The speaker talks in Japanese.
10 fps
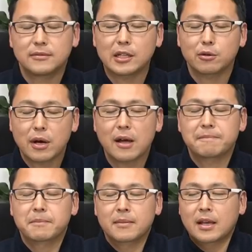あと
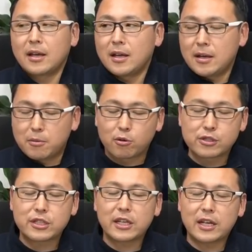はもう
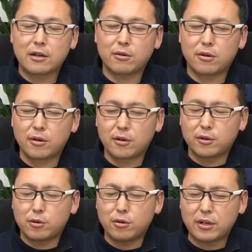個人的にあ
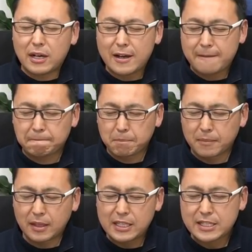の動画
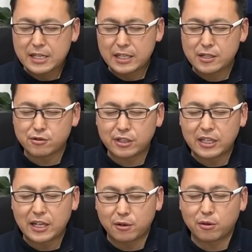にせんにじゅう
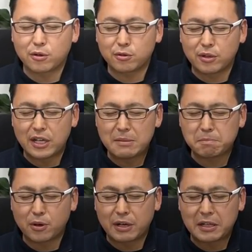にねんの動画いっ
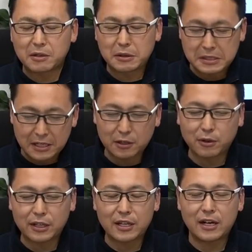ぽん選んでくださいって言われた